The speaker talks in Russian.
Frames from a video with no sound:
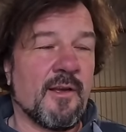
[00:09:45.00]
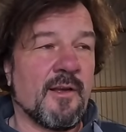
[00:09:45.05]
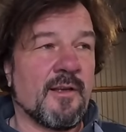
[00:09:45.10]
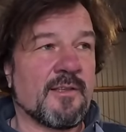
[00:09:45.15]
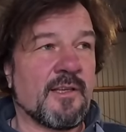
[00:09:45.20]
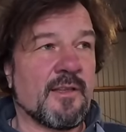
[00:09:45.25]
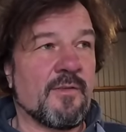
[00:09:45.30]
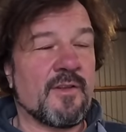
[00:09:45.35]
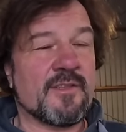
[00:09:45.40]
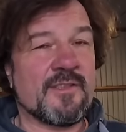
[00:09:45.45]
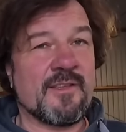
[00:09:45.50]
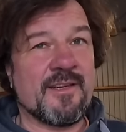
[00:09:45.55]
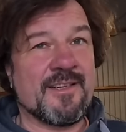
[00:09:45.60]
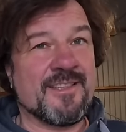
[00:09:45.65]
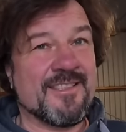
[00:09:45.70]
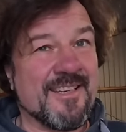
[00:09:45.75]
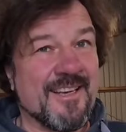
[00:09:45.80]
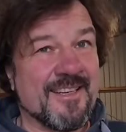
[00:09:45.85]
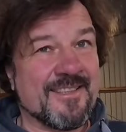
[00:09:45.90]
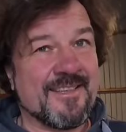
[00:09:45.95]
Соответственно,
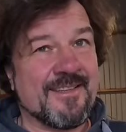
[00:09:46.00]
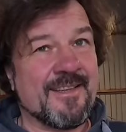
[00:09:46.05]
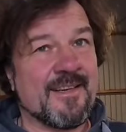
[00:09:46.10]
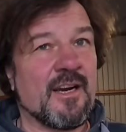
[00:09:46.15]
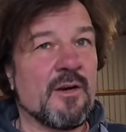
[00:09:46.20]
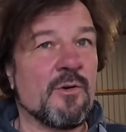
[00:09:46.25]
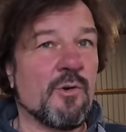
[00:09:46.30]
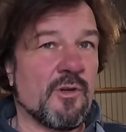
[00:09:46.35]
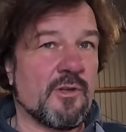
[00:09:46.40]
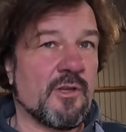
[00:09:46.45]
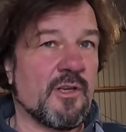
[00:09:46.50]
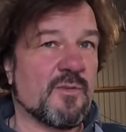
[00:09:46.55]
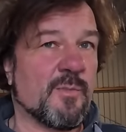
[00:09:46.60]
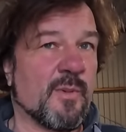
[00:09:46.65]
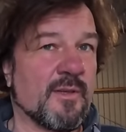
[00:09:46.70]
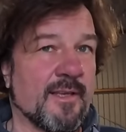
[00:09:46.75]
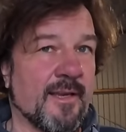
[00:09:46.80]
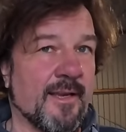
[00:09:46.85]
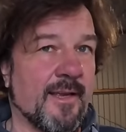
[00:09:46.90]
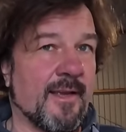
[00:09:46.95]
где-то на какой-то из
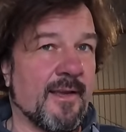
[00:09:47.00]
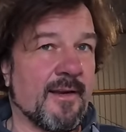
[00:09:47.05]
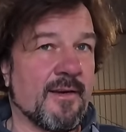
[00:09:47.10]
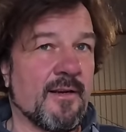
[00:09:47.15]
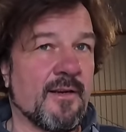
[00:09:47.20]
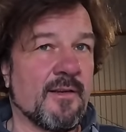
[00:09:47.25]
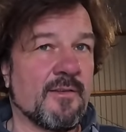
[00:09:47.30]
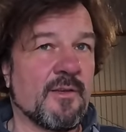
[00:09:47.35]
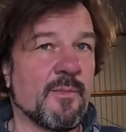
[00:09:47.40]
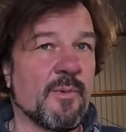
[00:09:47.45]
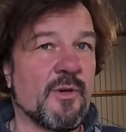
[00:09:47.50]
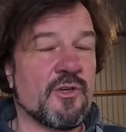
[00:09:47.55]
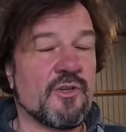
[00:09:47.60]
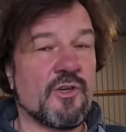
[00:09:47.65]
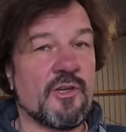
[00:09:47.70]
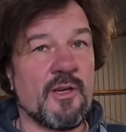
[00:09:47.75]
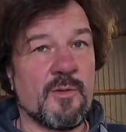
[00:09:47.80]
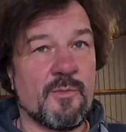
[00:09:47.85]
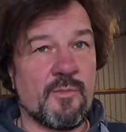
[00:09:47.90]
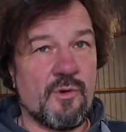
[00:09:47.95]
батареек
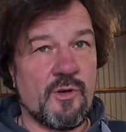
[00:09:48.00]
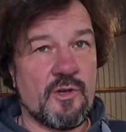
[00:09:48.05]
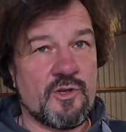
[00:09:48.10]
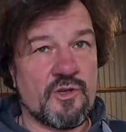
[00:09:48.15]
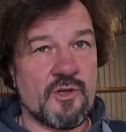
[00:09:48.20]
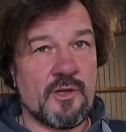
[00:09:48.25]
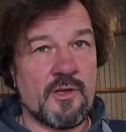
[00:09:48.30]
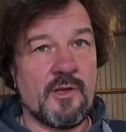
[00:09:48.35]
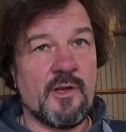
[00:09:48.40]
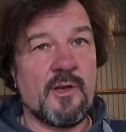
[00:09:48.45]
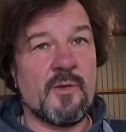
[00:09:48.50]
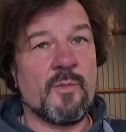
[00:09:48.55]
напряжение больше,